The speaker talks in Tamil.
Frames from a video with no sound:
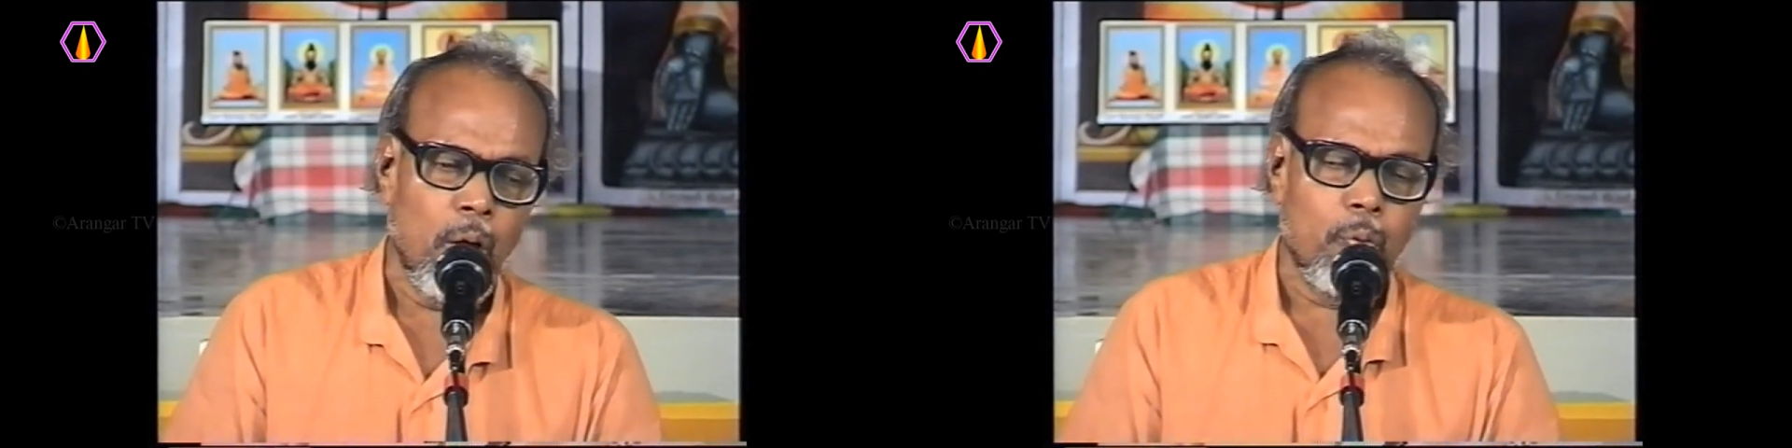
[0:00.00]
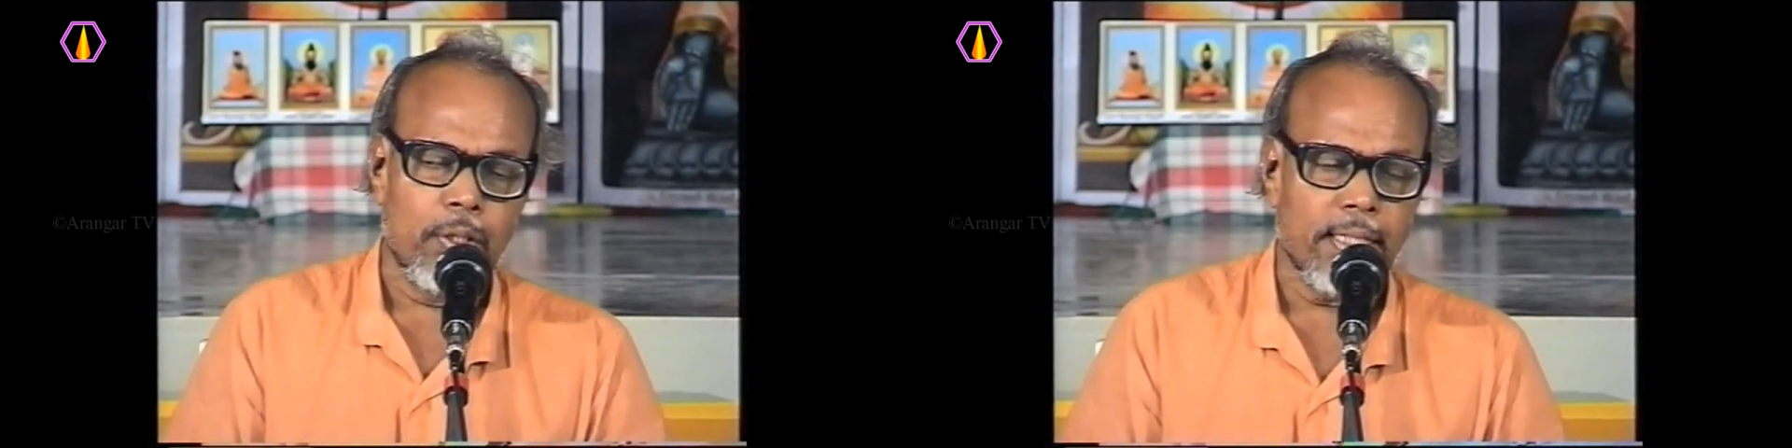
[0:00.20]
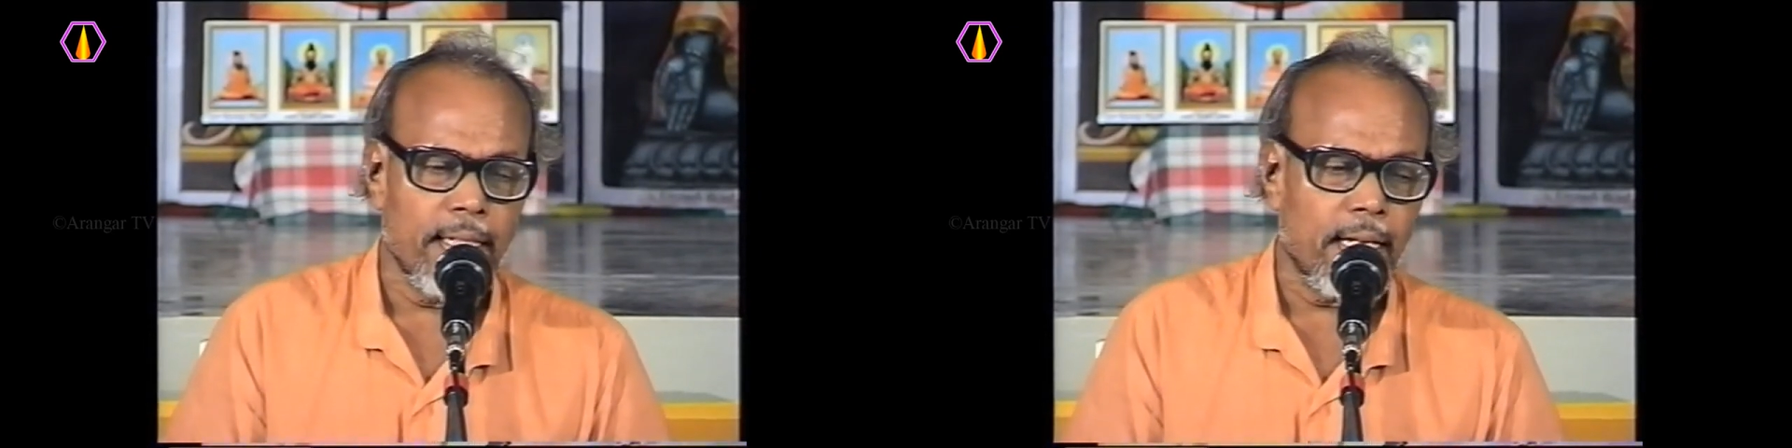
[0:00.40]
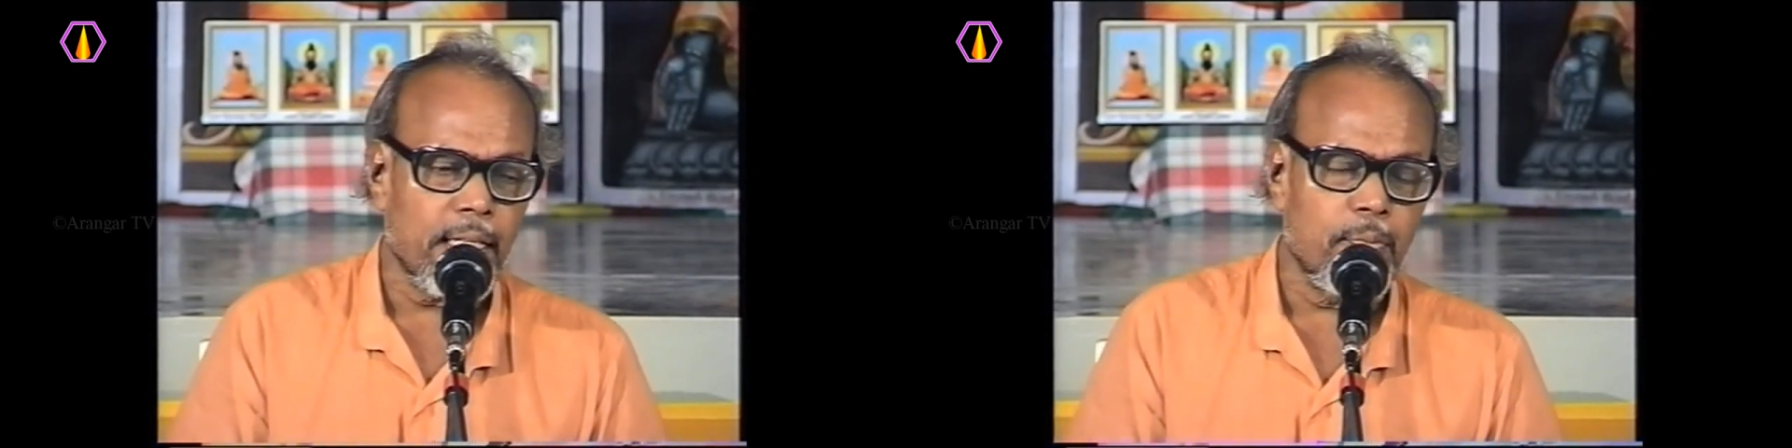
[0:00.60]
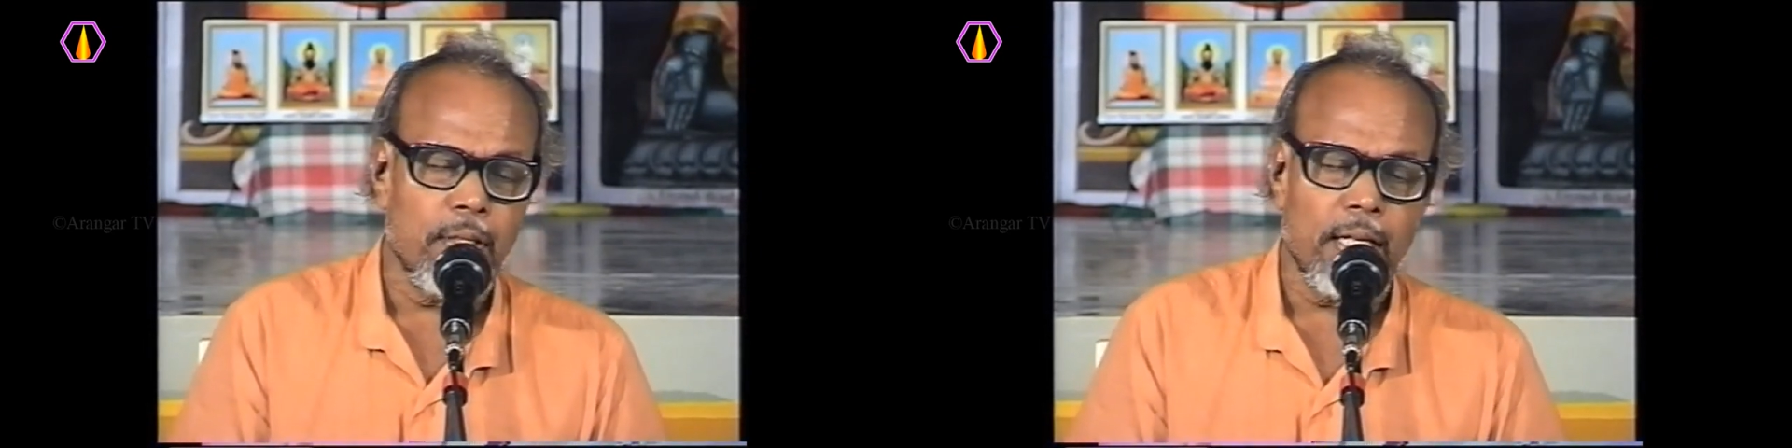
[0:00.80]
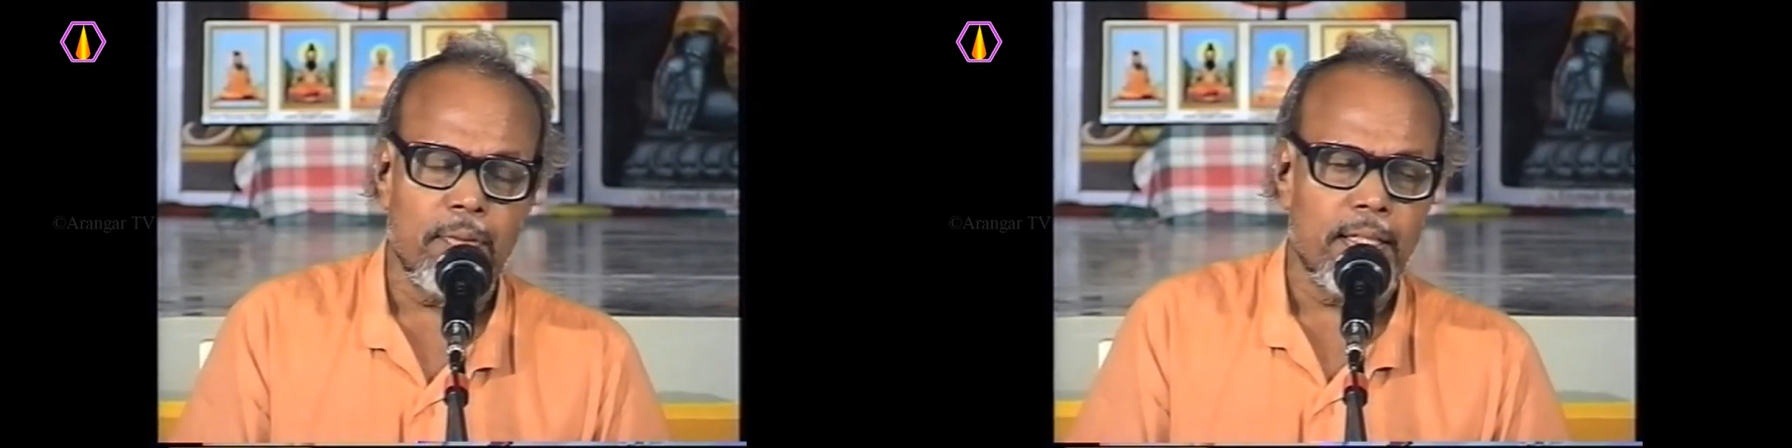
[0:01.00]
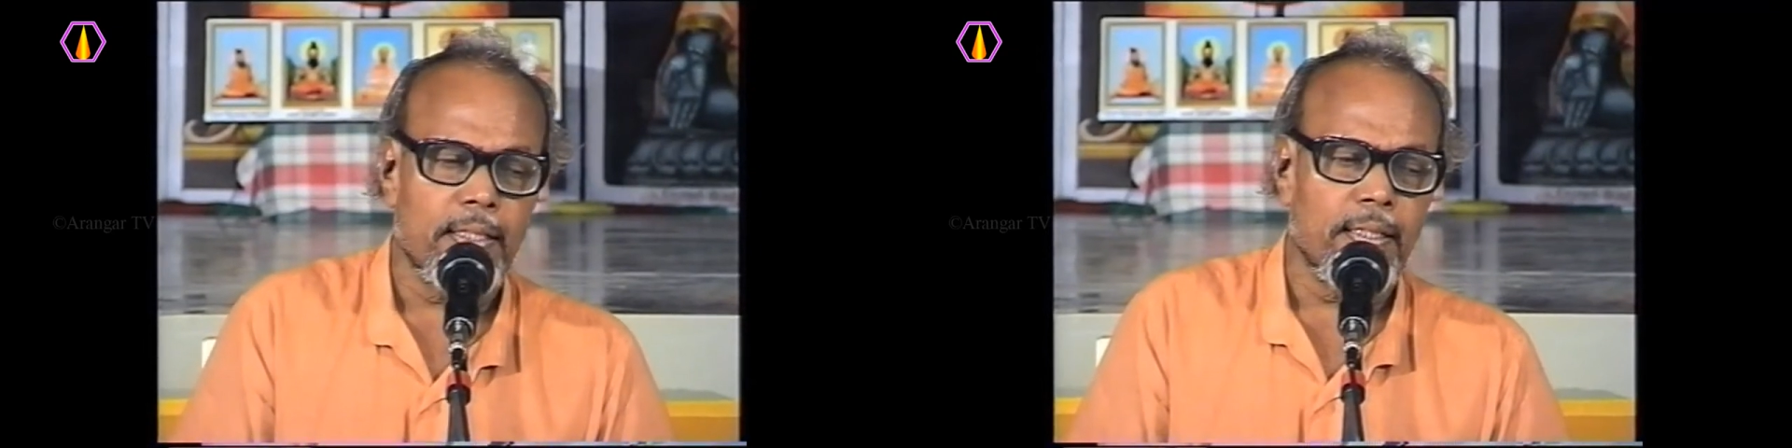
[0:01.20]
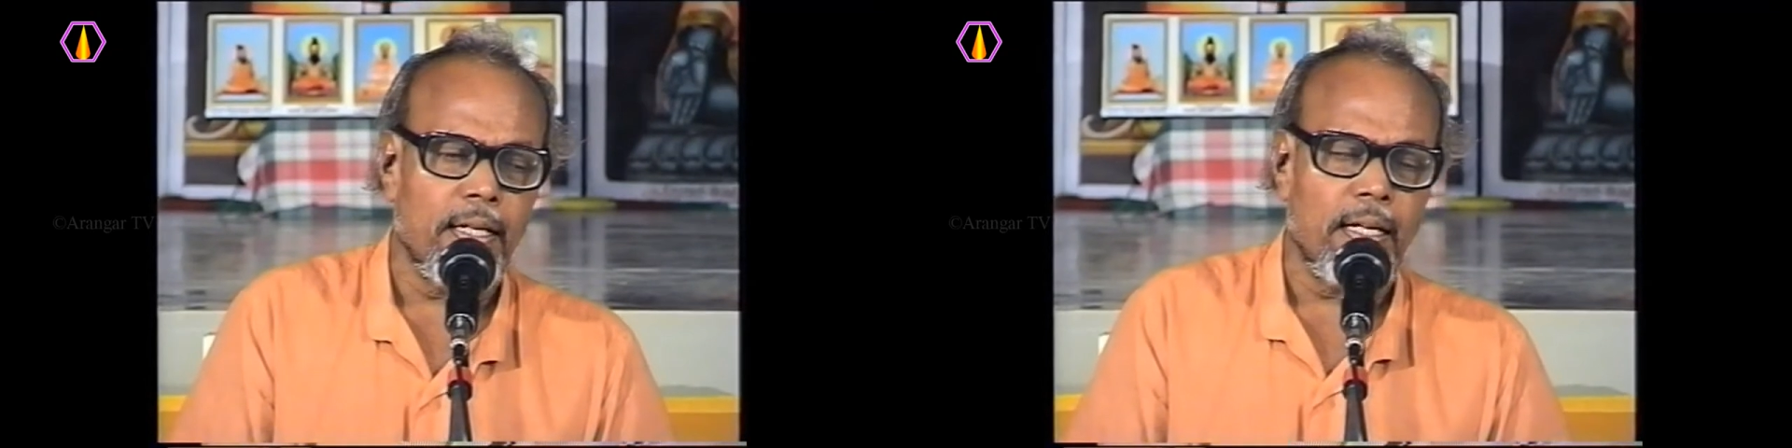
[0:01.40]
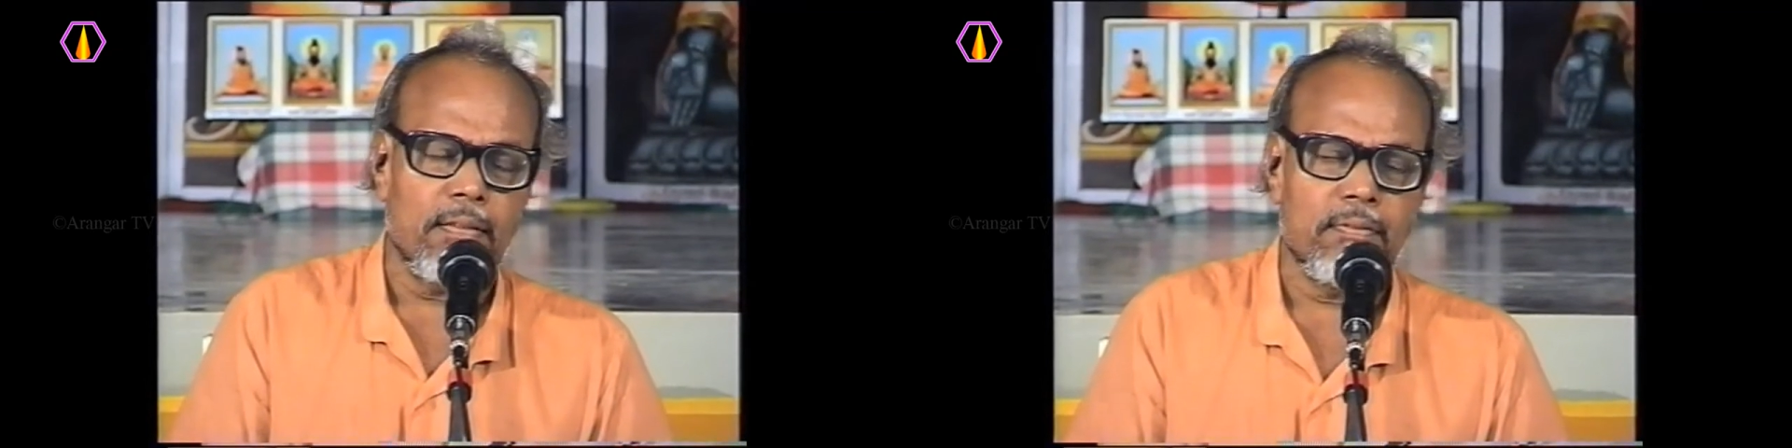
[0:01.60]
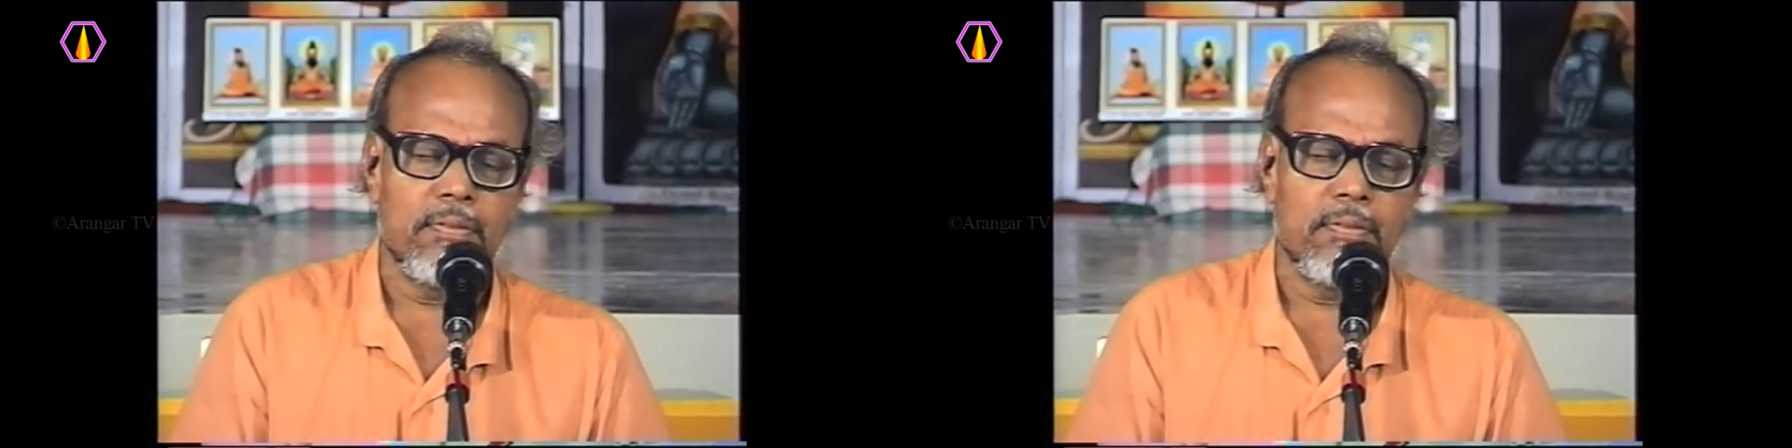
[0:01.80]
ஒரு சிலர் நடக்க முடியாமல் இருக்கின்றான்